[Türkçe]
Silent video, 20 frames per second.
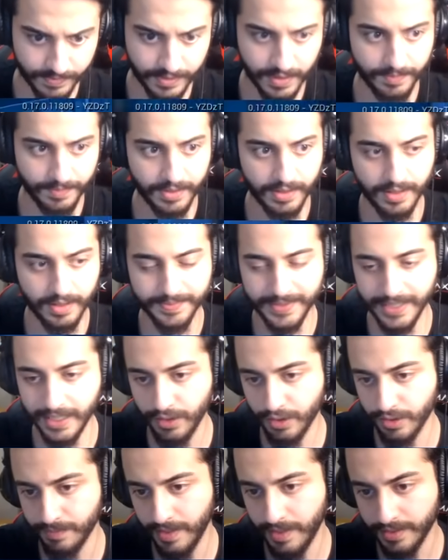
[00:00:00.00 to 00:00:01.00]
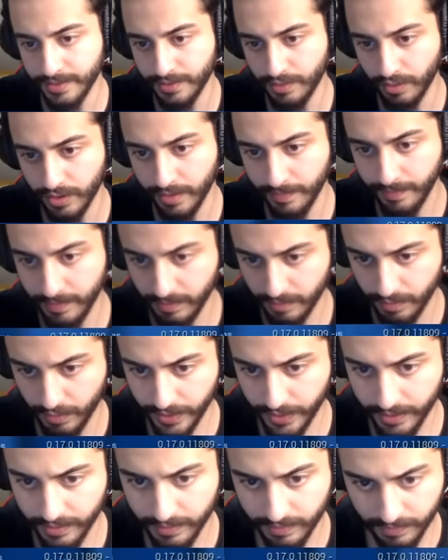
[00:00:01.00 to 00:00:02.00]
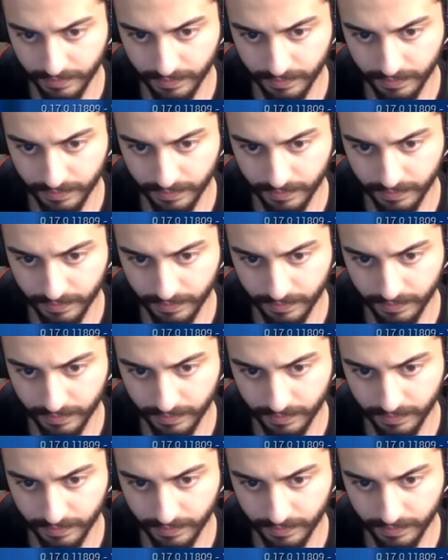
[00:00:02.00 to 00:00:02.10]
Tamam geliyorum artık oynam. O ne?